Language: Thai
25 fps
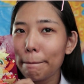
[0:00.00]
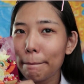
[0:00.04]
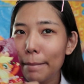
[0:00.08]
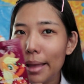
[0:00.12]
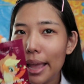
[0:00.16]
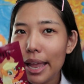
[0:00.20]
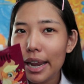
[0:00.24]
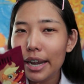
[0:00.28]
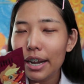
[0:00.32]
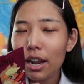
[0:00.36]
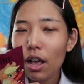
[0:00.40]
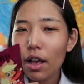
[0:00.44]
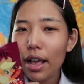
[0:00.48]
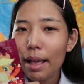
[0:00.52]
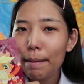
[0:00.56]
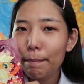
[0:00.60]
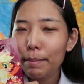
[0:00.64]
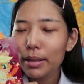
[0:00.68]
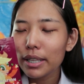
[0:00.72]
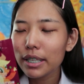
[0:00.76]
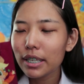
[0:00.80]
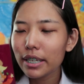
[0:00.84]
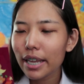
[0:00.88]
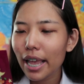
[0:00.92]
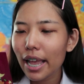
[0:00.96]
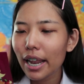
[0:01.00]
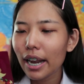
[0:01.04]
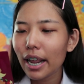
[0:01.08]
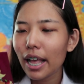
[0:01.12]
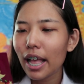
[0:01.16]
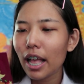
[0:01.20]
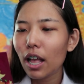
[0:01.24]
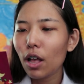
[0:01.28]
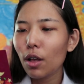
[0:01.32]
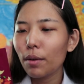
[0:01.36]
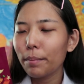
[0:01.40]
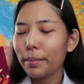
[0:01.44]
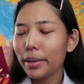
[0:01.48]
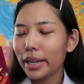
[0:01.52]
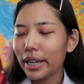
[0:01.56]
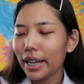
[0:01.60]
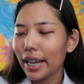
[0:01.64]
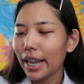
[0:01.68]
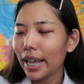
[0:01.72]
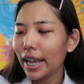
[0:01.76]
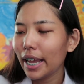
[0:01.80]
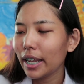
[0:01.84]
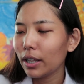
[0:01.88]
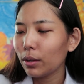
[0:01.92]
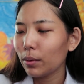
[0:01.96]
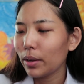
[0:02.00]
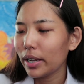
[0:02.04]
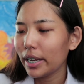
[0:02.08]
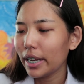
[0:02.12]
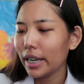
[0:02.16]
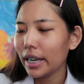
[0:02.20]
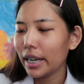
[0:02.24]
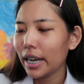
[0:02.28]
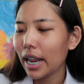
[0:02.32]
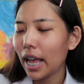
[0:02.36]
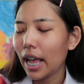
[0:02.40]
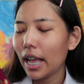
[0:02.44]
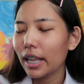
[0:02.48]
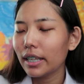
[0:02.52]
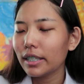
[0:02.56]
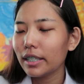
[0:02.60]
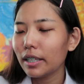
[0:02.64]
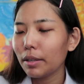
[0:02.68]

เป็นน้องแอปเปิลเจลนะคะของมิลเล่ตัวนี้นะ